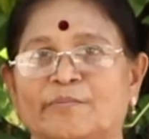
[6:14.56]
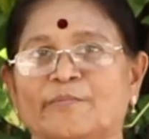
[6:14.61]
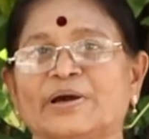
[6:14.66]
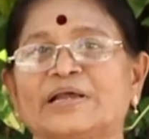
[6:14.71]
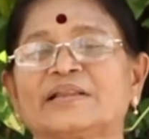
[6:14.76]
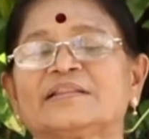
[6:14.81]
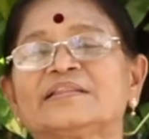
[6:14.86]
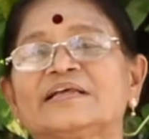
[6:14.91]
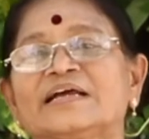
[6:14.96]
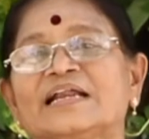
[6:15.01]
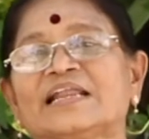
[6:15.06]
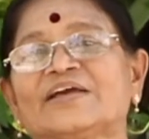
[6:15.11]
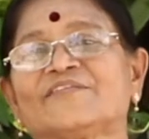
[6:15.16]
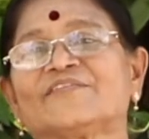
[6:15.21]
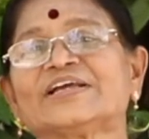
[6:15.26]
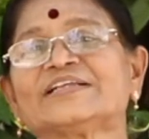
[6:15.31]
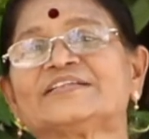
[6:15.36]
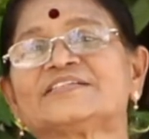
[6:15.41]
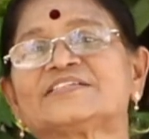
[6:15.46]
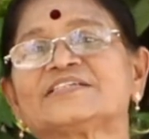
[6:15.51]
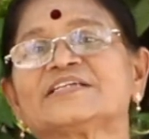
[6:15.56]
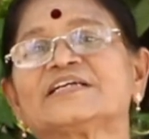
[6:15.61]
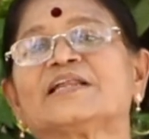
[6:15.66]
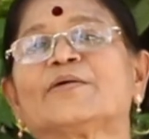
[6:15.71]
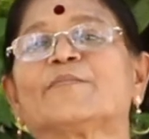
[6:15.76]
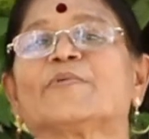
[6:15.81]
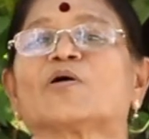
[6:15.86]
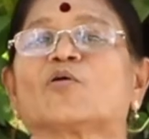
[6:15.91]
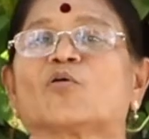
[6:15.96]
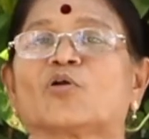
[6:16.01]
மருந்துகளை வச்சு
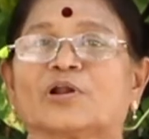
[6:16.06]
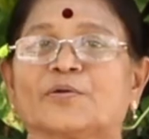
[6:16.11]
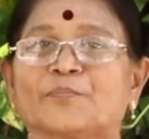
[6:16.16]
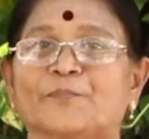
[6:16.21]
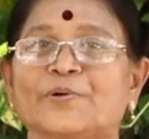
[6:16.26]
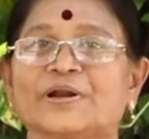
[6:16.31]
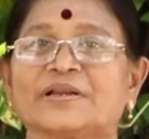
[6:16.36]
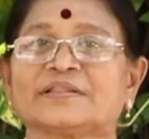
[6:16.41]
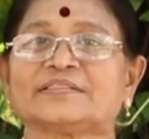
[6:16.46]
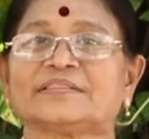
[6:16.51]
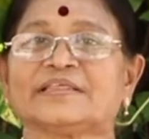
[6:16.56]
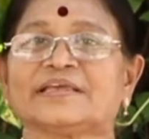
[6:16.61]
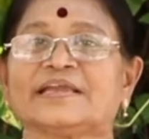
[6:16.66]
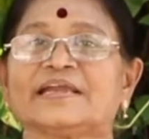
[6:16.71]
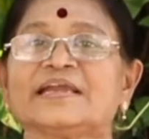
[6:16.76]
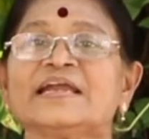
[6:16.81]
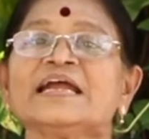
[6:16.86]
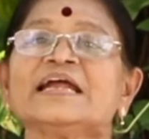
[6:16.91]
நம்ம குணப்படுத்தி